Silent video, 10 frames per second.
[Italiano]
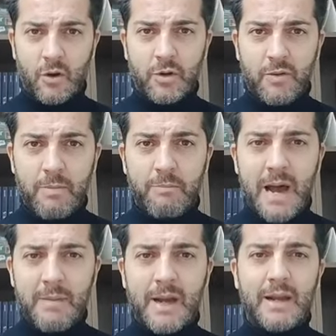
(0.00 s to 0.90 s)
non deve
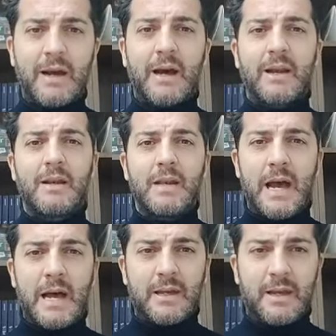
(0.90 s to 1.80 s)
mai mancare
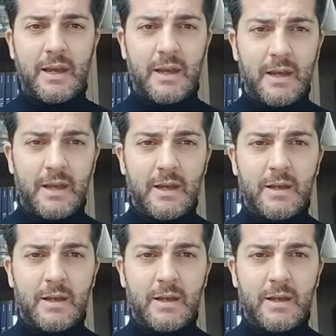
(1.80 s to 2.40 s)
neanche